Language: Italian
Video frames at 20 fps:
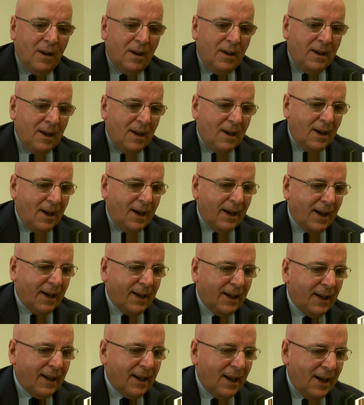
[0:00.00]
nell'area
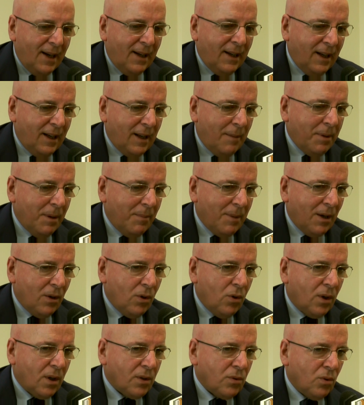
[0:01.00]
grecanica, prima
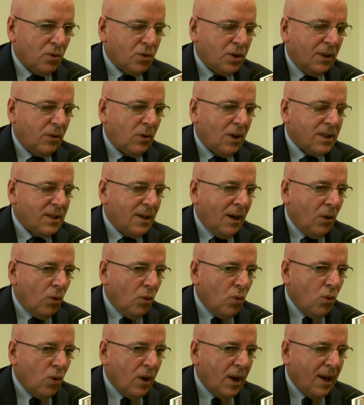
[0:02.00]
ancora sono stato a San
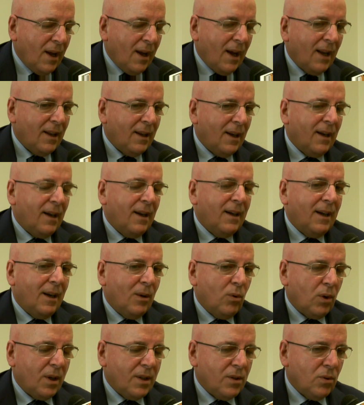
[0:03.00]
Luca alla
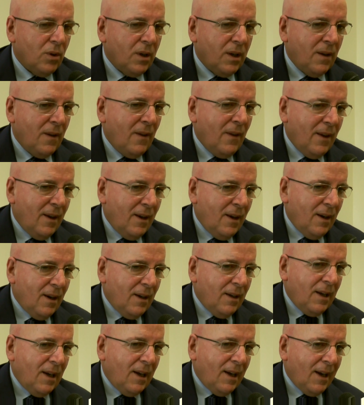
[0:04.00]
inaugurazione
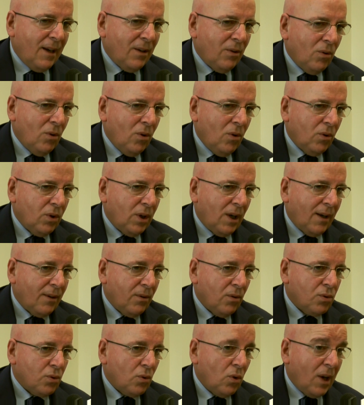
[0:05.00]
dell'anno,
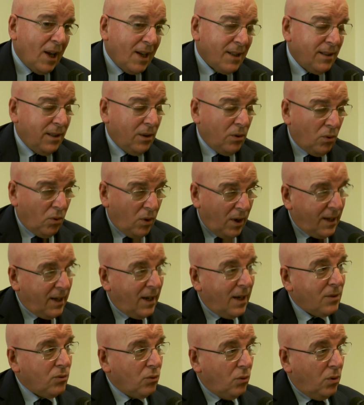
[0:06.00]
dell scolastico, non a
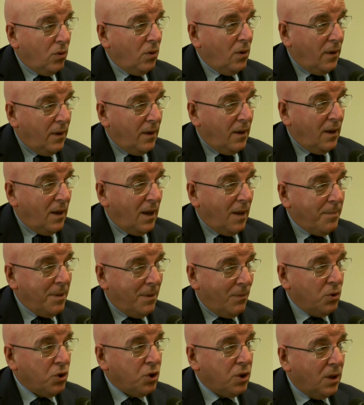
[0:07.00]
caso
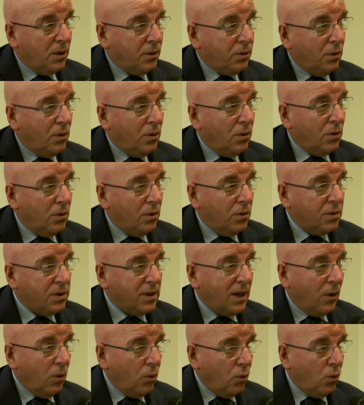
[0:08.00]
abbiamo scelto
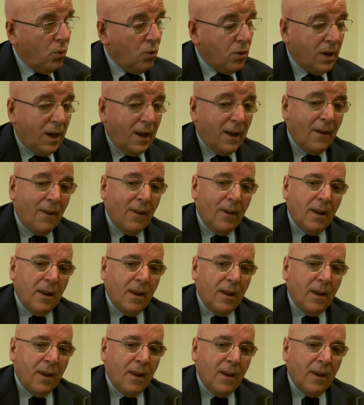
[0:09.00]
San Luca,